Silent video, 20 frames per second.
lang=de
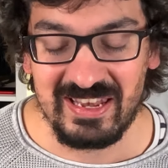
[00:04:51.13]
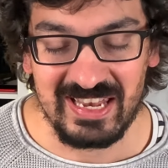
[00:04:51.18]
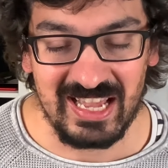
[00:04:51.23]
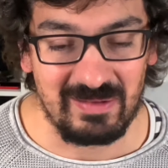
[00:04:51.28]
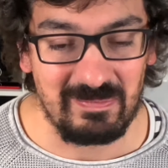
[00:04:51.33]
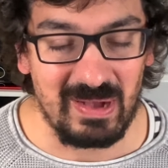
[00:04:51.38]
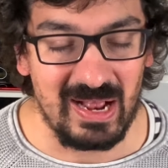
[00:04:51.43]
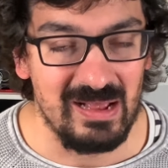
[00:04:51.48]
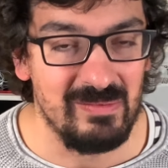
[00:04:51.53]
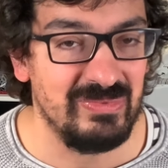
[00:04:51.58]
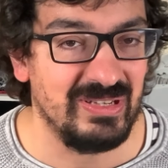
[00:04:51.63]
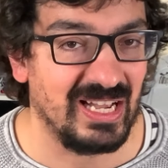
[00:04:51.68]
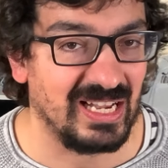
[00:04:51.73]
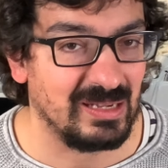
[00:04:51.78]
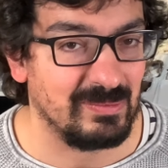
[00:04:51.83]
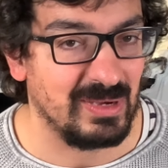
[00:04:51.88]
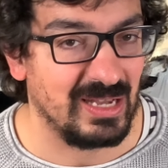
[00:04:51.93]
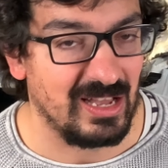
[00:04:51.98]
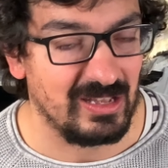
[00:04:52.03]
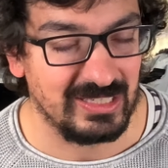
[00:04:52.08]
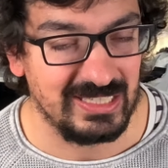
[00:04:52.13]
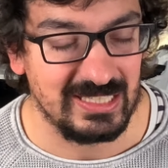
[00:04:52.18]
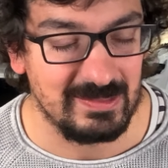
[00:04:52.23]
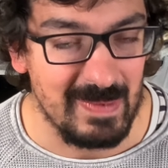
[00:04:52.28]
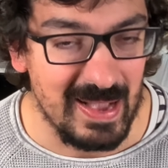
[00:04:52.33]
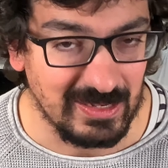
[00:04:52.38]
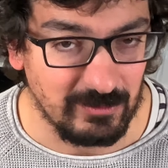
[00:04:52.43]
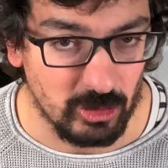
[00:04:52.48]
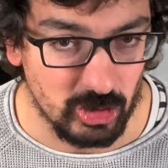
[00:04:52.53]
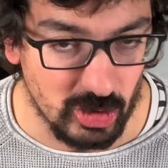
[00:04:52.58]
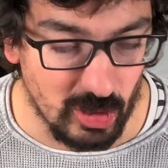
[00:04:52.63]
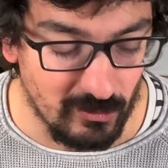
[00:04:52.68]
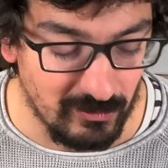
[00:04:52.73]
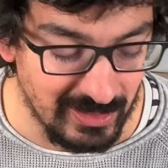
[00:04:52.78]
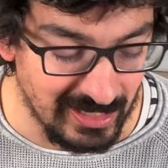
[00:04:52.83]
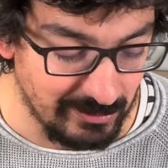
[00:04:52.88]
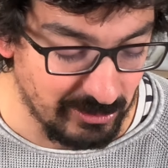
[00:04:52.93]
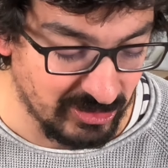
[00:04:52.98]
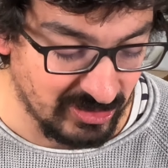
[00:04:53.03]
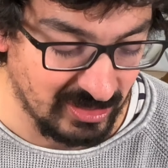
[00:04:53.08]
nach einem halben Tag immer die Smartwatch
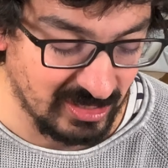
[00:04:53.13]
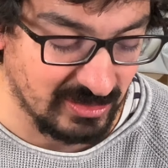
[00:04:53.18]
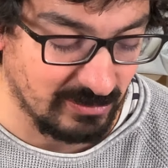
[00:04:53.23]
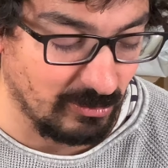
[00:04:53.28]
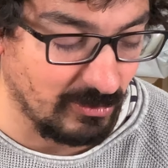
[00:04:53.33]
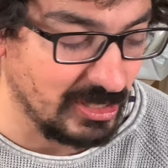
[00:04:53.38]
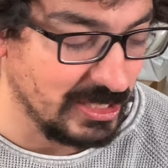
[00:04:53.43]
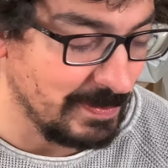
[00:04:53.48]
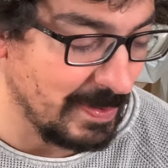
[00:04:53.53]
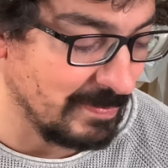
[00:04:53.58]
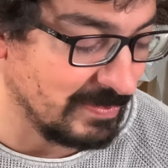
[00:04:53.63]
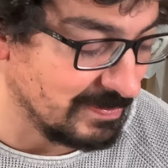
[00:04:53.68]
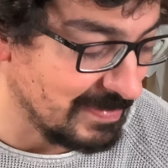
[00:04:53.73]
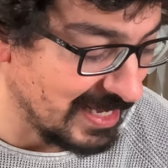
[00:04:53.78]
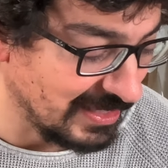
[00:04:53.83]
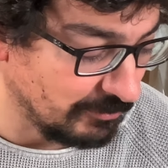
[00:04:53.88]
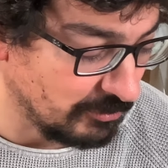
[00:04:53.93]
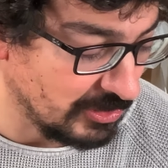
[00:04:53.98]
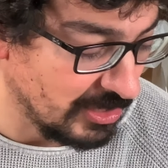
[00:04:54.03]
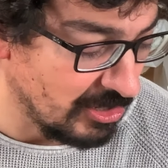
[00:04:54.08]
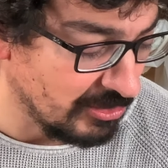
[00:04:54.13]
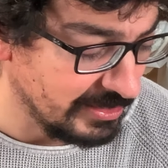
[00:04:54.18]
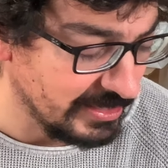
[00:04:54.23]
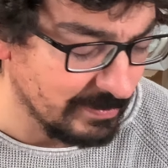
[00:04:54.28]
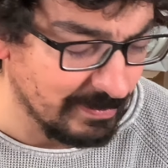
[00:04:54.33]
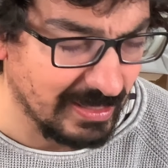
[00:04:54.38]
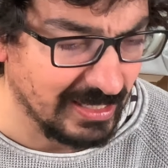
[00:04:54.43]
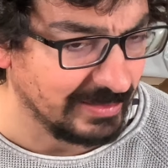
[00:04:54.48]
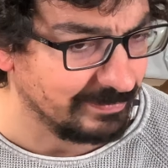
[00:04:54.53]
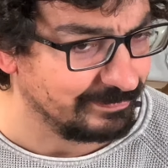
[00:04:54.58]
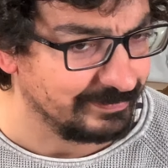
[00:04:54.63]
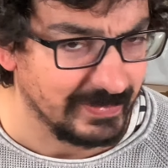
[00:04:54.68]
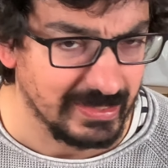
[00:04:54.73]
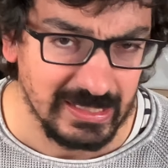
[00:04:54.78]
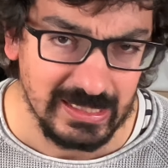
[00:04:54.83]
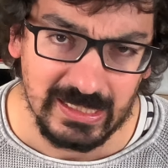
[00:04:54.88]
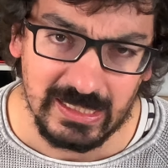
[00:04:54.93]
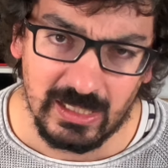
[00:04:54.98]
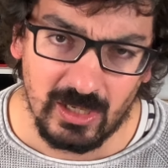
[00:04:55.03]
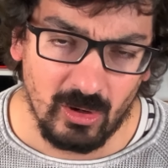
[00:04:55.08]
aufladen muss. Und das wollte ich beim Smartphone auch nicht machen.
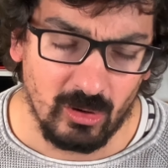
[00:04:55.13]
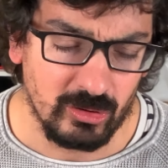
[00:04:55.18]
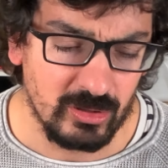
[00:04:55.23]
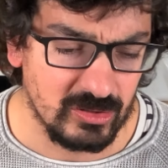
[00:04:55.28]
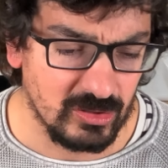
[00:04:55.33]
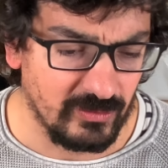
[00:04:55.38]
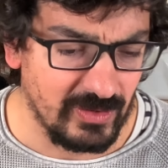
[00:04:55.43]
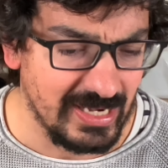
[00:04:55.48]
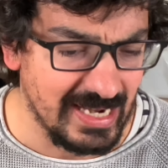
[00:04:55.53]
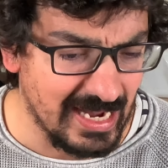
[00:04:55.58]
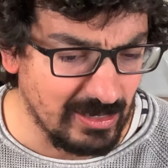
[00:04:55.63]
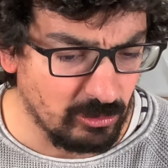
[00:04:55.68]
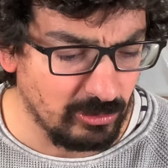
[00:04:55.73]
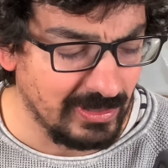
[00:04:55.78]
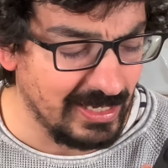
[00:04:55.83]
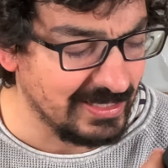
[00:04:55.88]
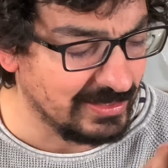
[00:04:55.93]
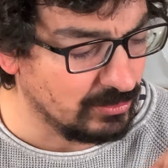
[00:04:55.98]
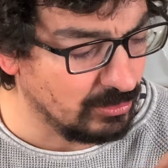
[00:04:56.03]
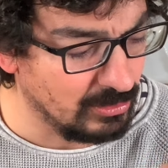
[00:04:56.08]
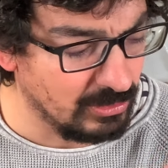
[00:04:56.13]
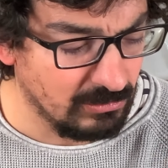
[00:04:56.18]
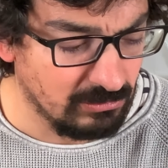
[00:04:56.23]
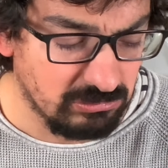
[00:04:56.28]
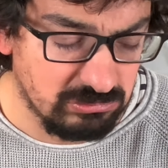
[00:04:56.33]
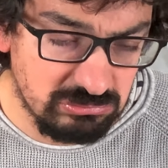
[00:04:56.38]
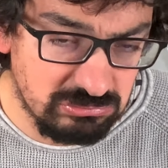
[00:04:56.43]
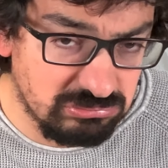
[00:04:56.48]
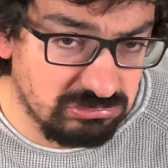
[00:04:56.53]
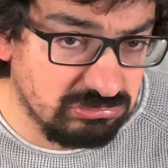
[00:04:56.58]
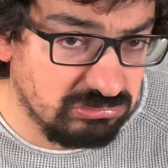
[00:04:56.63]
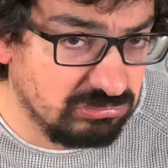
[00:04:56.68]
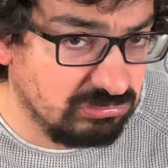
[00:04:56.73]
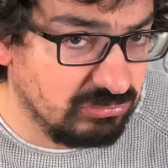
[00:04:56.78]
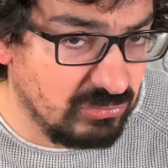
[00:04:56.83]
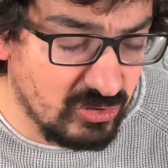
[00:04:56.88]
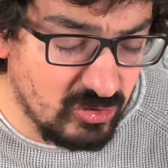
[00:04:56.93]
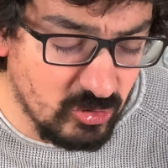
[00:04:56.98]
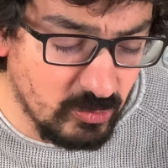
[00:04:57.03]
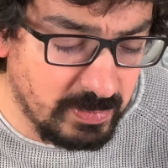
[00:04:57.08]
Und insofern Akkuleistung
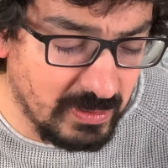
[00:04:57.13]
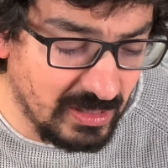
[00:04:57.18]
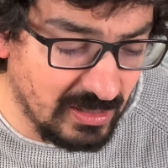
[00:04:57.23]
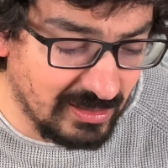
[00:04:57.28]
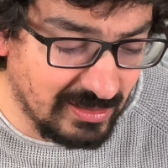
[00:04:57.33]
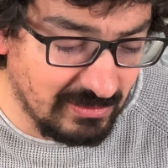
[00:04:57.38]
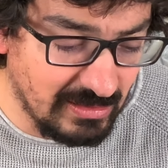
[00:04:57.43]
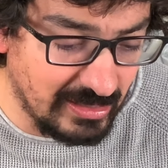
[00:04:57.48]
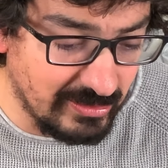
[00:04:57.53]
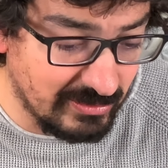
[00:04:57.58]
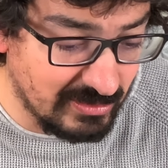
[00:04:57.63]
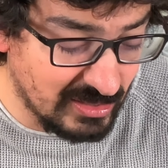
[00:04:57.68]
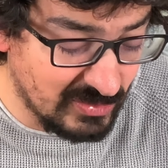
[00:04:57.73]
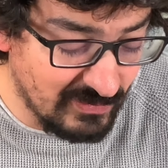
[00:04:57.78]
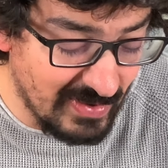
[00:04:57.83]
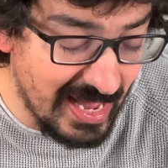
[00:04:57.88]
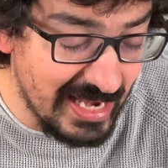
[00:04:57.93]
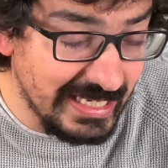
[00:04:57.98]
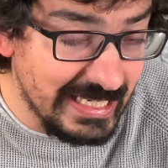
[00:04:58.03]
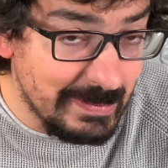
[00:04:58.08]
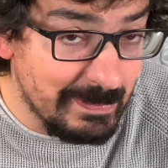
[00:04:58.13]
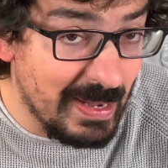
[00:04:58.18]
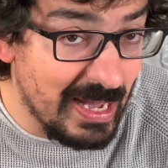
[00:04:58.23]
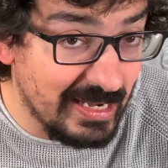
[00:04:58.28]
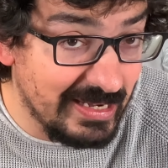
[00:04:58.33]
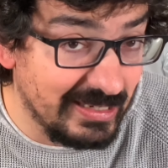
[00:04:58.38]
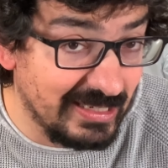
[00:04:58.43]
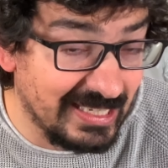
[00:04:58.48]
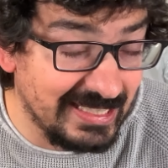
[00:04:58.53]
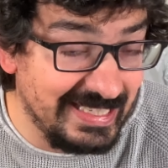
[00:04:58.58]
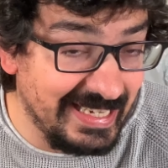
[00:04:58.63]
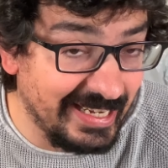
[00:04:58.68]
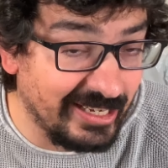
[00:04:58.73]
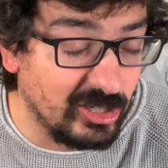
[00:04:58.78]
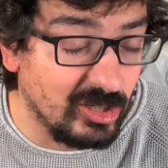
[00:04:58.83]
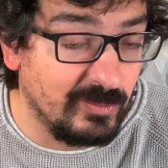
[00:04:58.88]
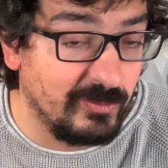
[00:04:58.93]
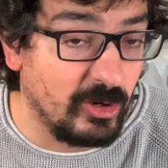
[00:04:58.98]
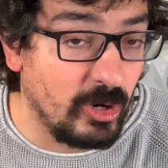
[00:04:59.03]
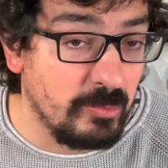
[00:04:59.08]
super. Also das war nicht mal ein
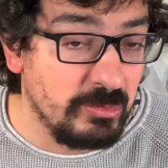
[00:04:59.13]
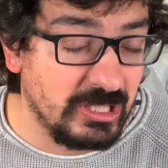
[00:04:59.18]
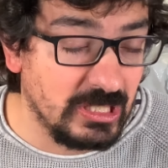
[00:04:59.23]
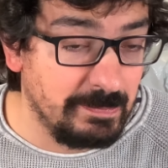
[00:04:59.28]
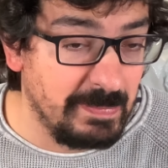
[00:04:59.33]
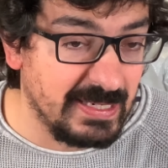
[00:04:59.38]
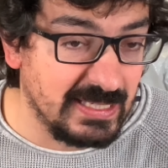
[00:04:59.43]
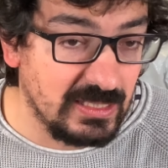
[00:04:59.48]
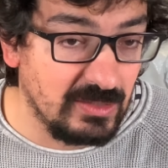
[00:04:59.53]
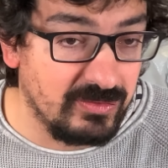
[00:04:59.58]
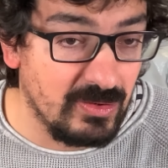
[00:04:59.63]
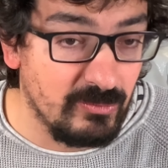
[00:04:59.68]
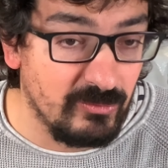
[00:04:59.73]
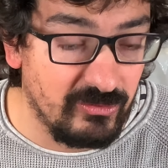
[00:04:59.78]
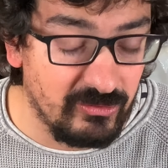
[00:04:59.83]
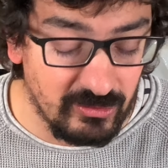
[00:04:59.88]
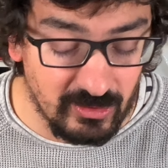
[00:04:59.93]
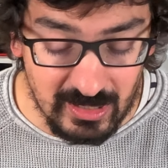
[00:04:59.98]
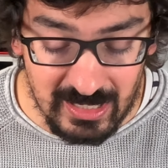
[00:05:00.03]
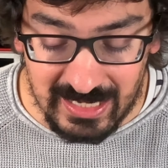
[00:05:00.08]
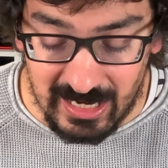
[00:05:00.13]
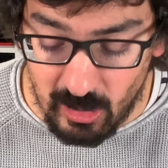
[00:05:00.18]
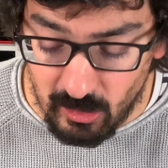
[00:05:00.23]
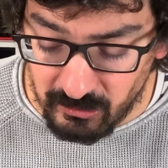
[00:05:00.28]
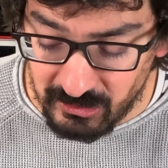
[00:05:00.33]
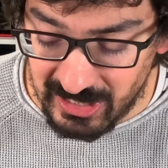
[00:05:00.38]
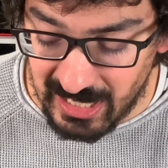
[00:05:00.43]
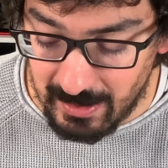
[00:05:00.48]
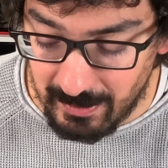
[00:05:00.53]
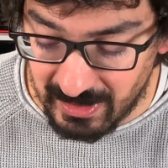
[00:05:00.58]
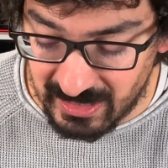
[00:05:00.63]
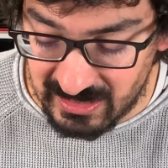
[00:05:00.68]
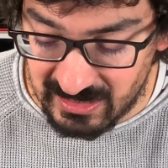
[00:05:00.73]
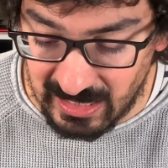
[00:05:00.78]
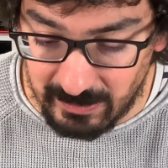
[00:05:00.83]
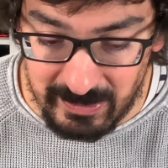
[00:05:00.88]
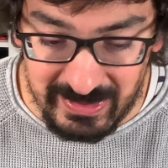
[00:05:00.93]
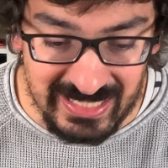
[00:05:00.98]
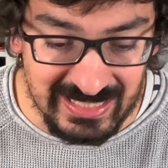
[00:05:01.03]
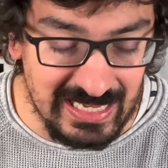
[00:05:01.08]
Kriterium, warum ich das Pixel 5 gekauft habe. Das hat
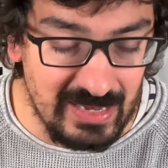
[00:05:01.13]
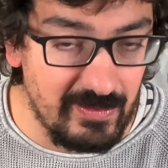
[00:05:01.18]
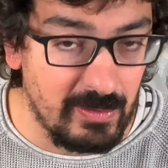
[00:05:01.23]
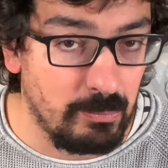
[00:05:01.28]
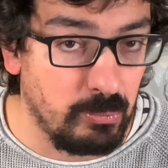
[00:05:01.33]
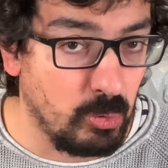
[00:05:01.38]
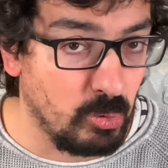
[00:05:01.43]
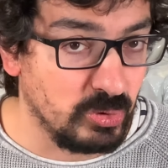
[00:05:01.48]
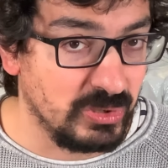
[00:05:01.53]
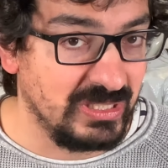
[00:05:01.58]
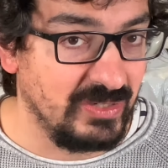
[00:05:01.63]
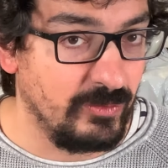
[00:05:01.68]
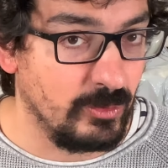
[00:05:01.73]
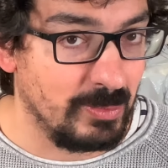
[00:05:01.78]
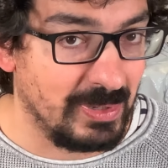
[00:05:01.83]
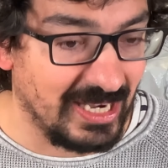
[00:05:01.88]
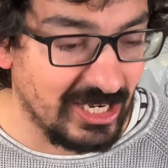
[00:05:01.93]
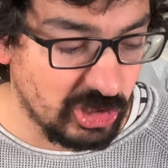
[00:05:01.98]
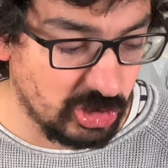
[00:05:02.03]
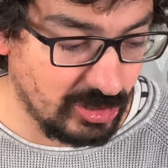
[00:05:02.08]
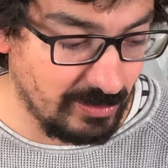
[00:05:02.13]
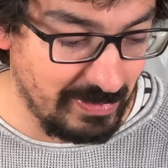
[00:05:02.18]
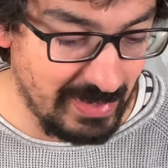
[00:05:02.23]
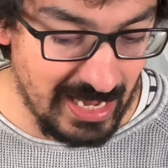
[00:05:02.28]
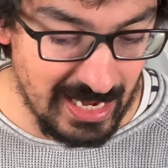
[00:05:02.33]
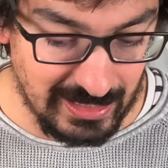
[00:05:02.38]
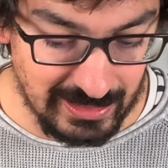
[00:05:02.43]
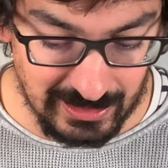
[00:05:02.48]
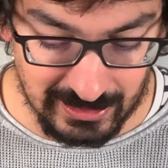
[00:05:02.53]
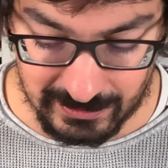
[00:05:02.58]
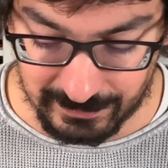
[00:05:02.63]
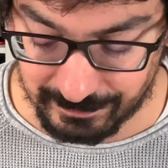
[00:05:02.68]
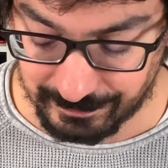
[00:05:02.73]
mich jetzt einfach positiv überrascht im Nachgang.